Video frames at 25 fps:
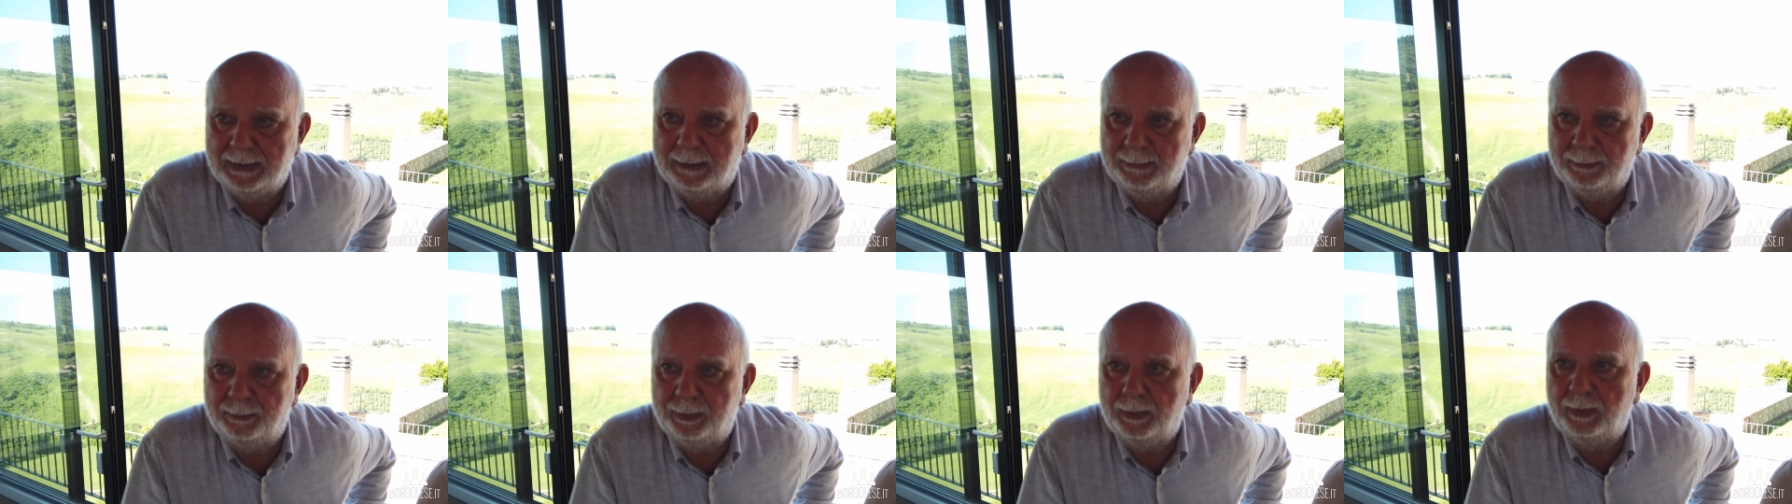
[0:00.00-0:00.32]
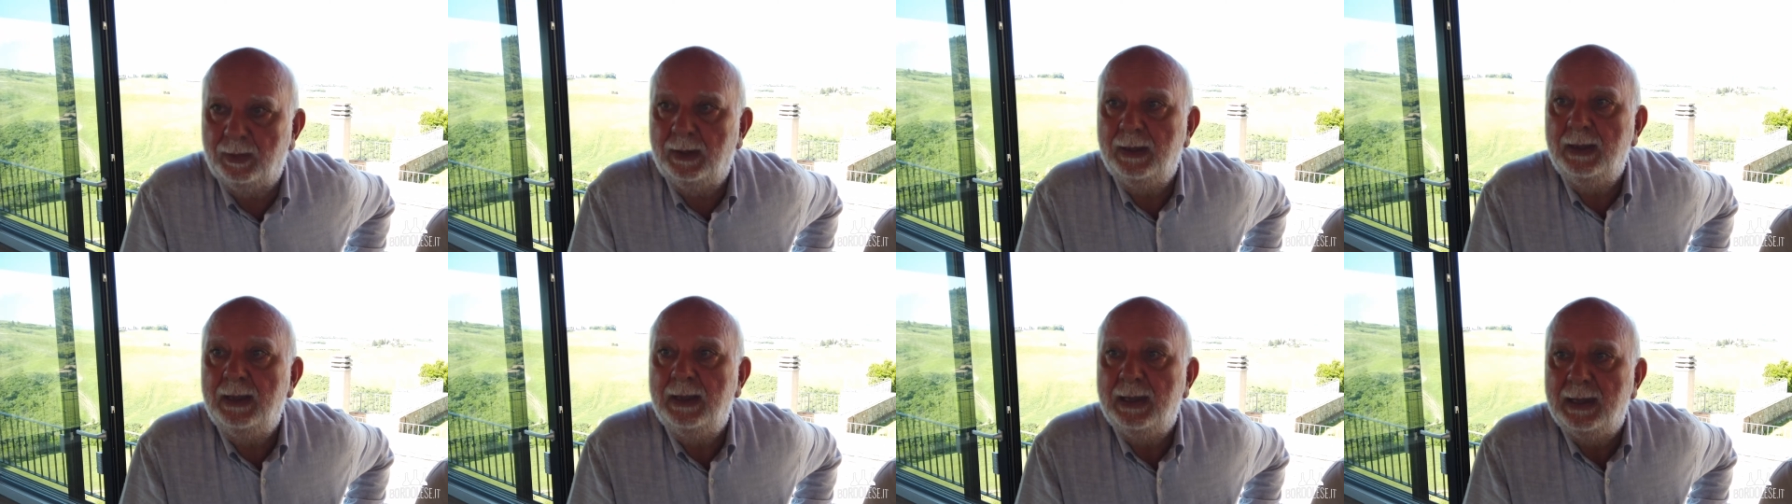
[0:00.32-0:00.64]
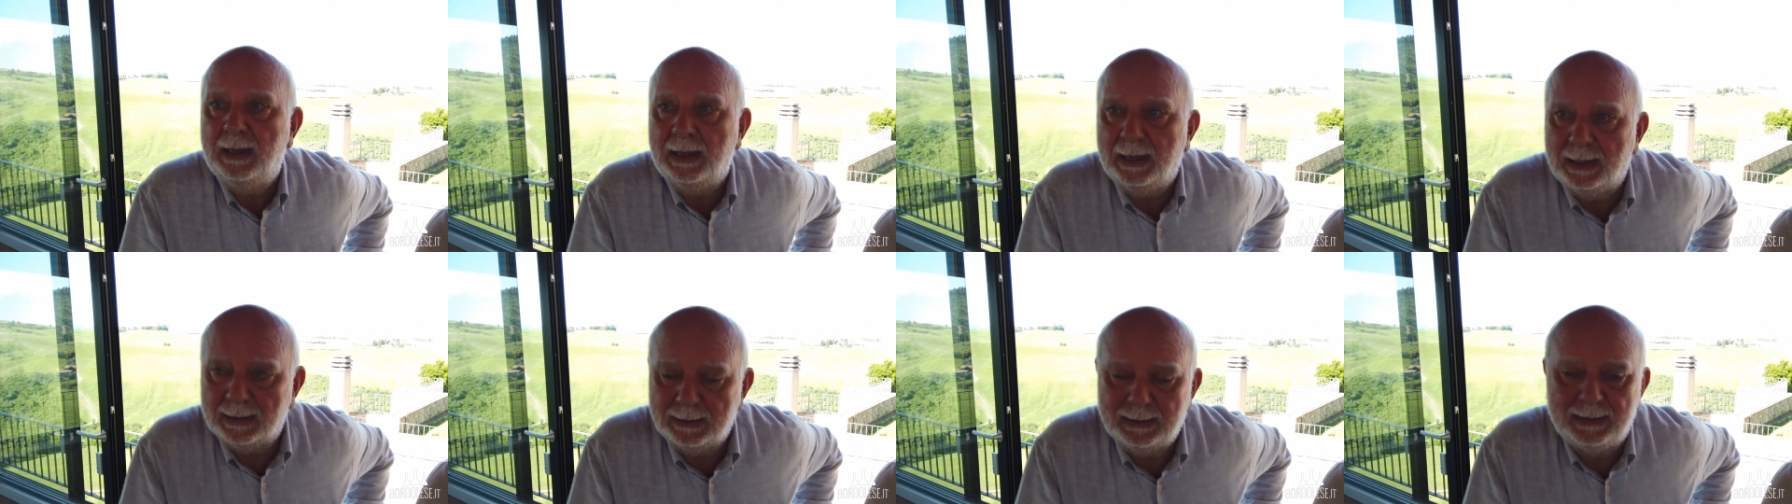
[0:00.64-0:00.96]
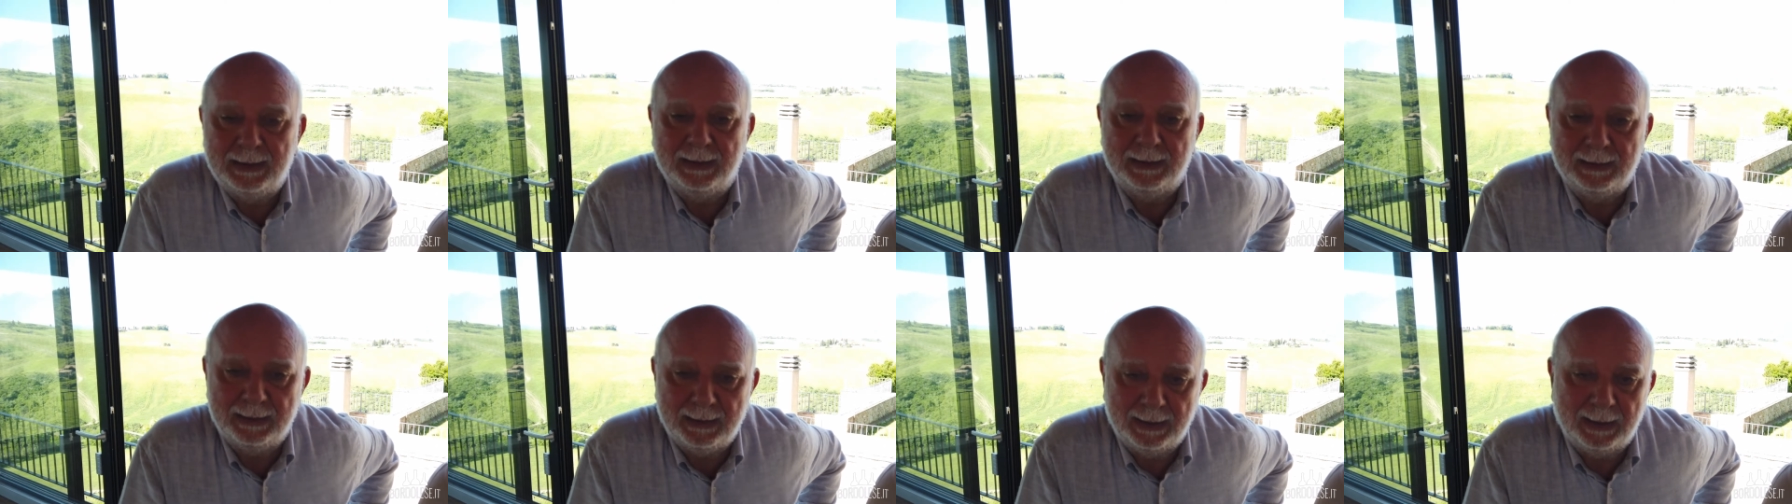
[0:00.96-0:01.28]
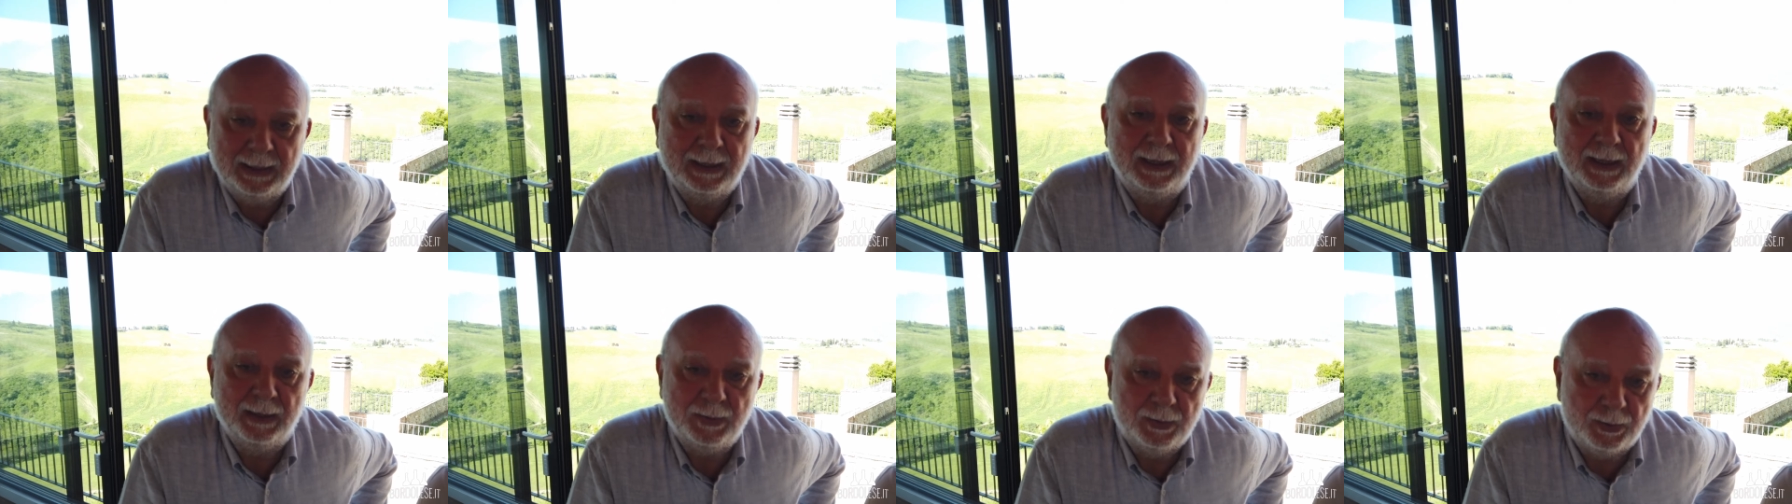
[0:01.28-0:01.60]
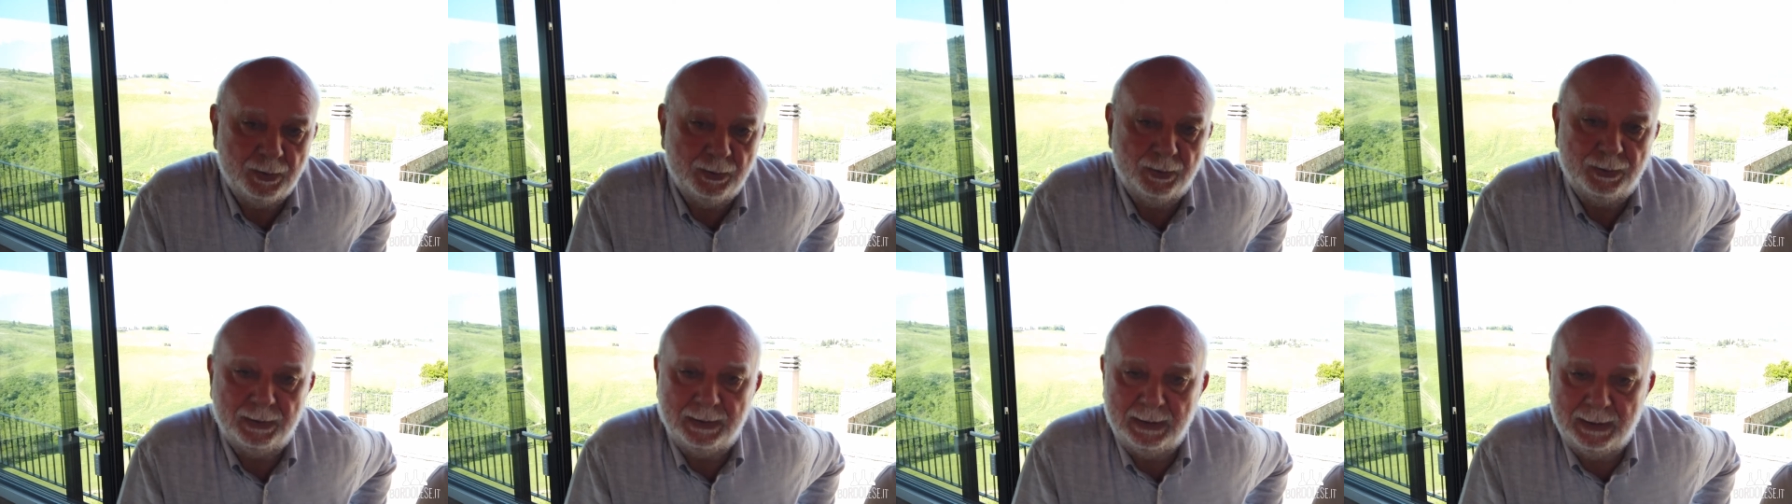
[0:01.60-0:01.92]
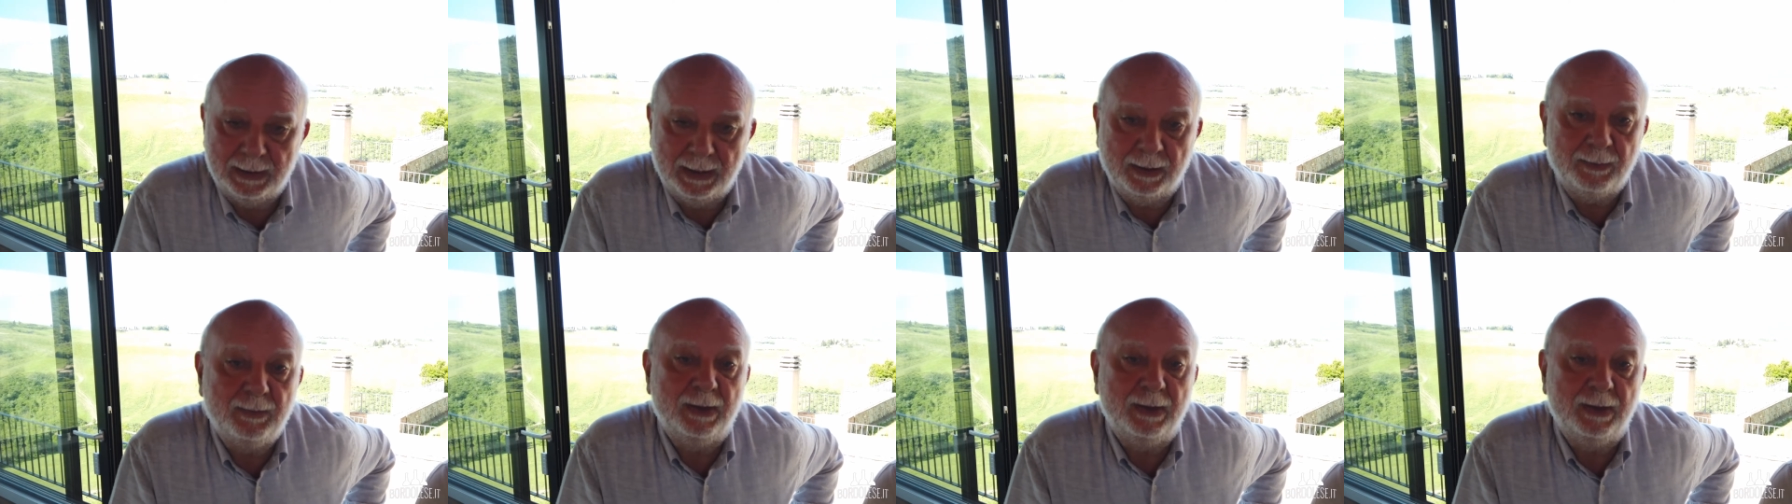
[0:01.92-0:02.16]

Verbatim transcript: campo e attendere che asciughi.